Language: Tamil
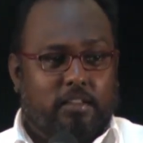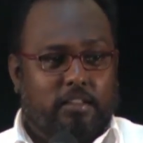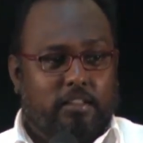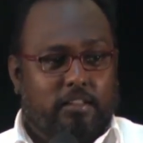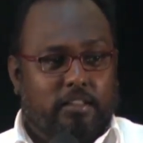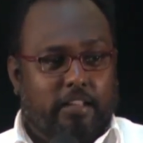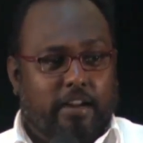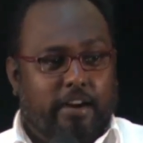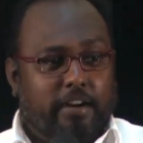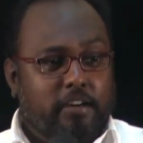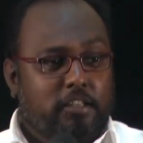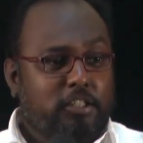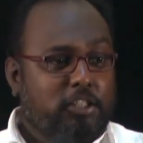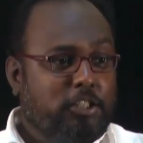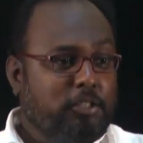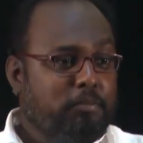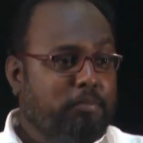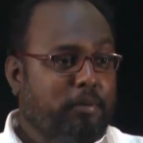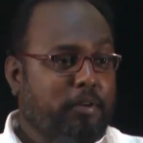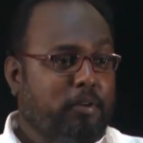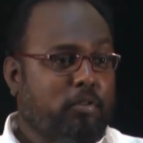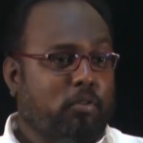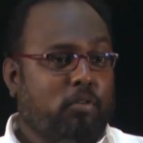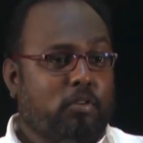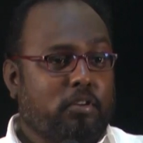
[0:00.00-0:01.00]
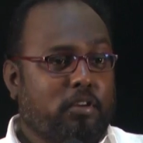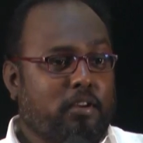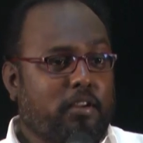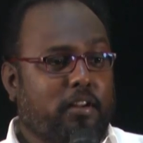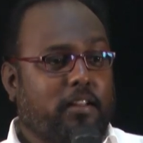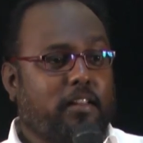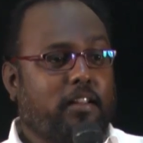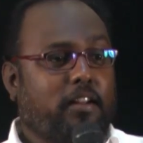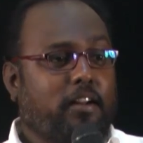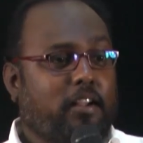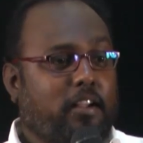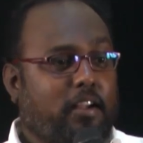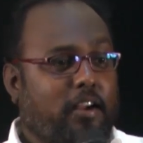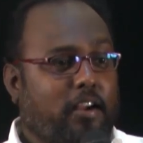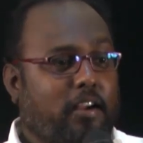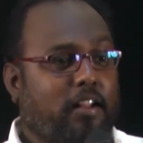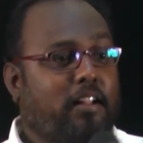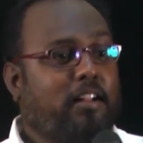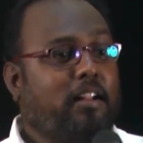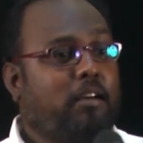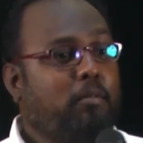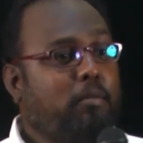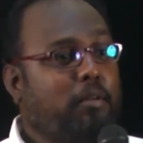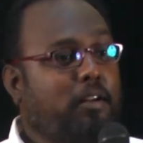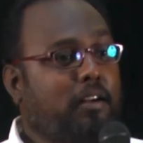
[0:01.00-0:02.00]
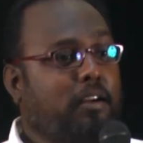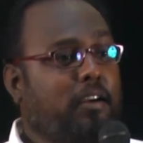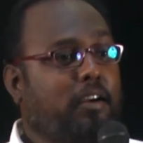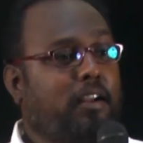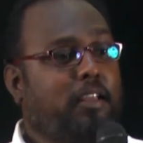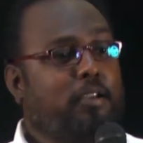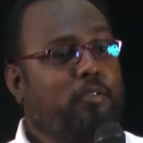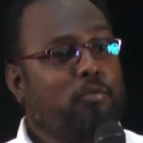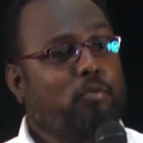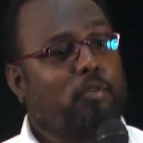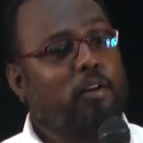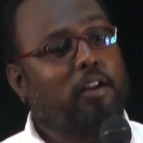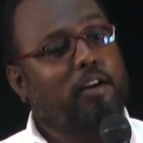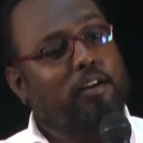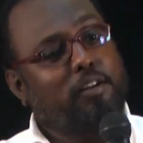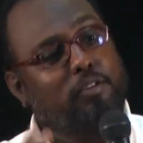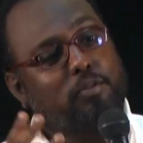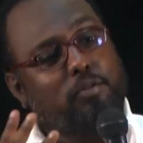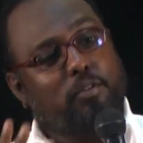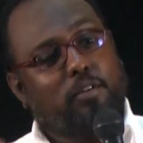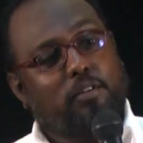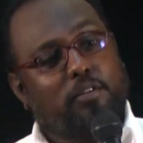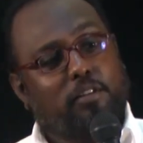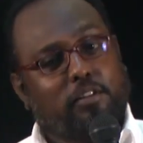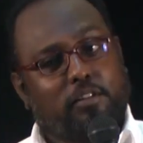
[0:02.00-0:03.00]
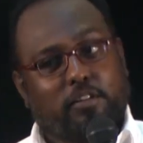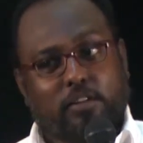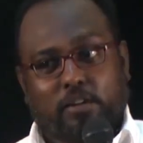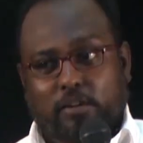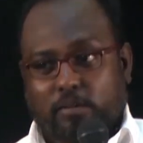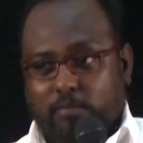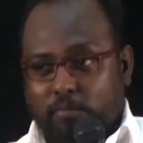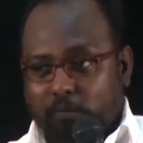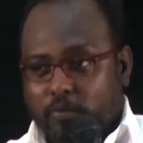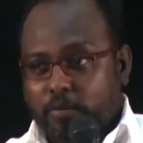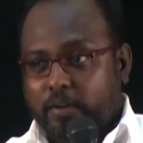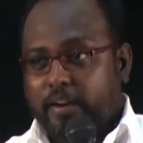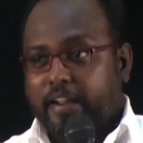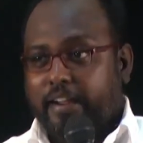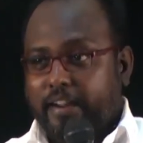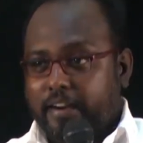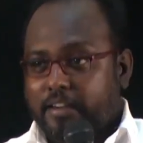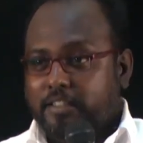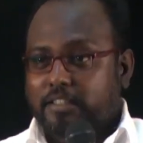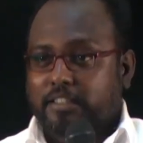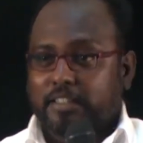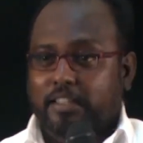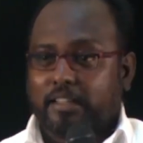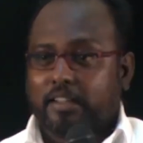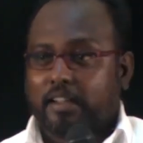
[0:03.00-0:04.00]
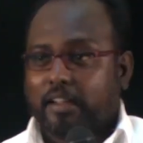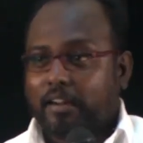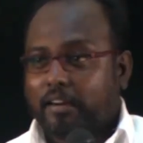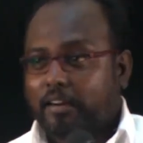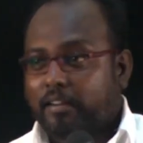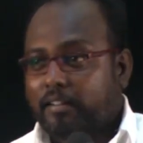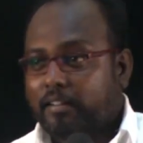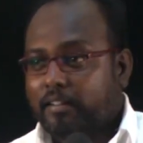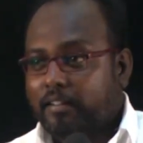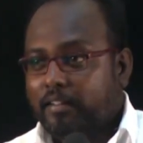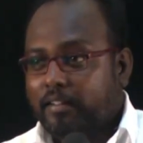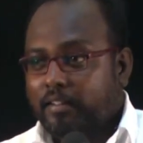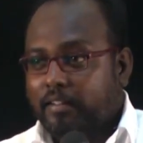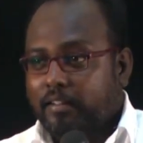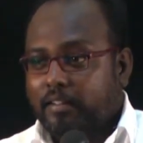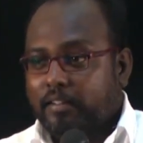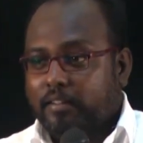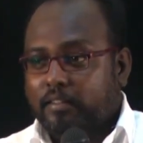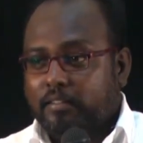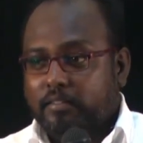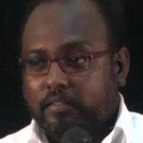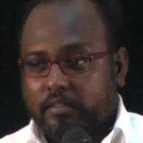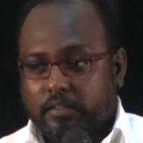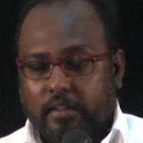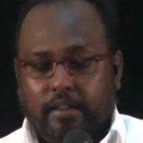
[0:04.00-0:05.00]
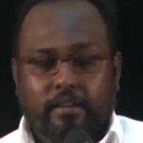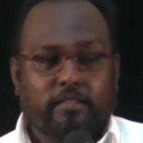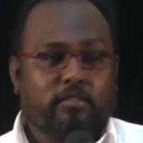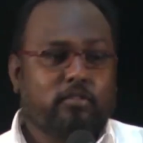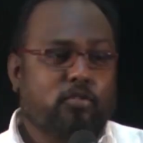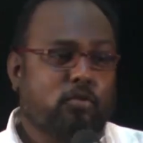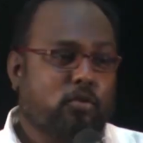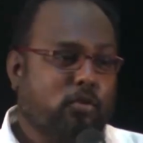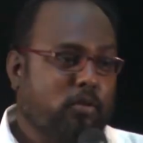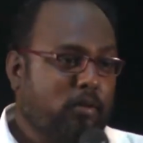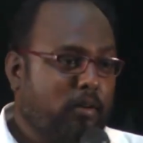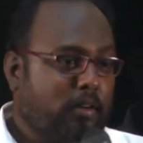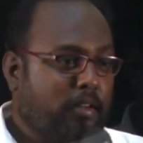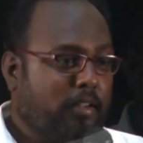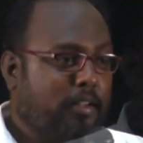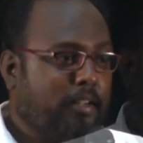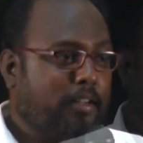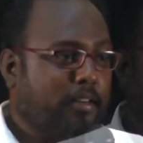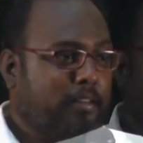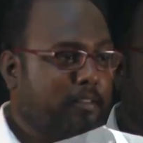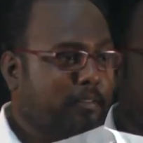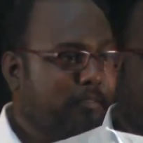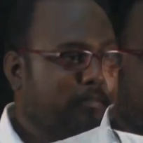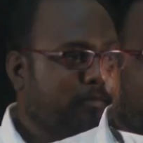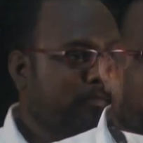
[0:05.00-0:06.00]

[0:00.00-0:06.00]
இந்த ரட்சிப்பை கொடுக்கறதற்கான நபர்களை உலக தோற்றத்துக்கு முன்னே என்ன செய்தார் தெரிந்து கொண்டார்